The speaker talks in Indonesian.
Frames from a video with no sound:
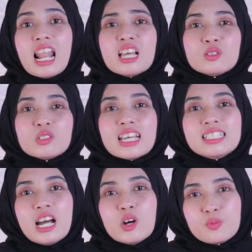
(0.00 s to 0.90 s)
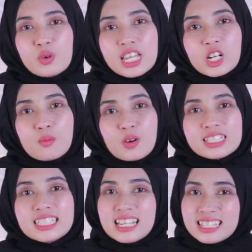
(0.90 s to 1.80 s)
langsung saja hubungi
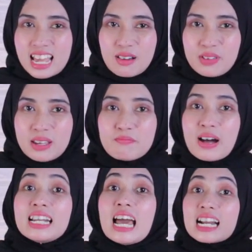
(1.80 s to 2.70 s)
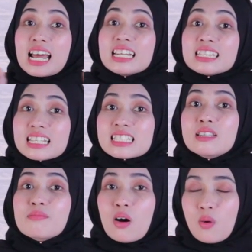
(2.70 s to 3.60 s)
nomor CS kami pada running
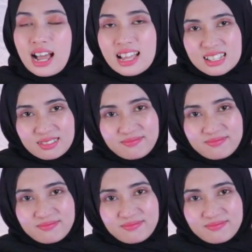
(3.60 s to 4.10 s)
text di bawah